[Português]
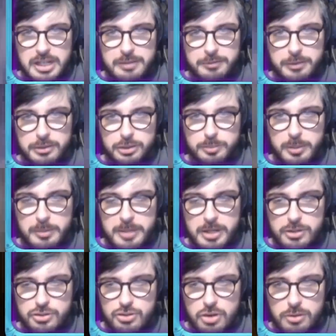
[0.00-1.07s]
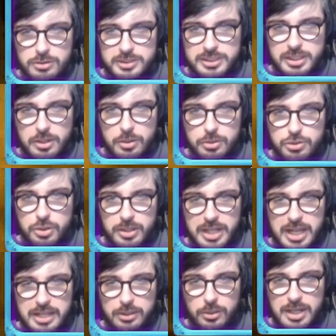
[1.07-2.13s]
ele foi um dos primeiros jogos que eu
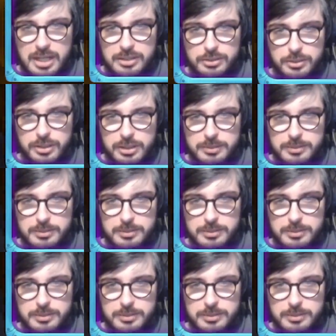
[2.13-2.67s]
joguei em locadora,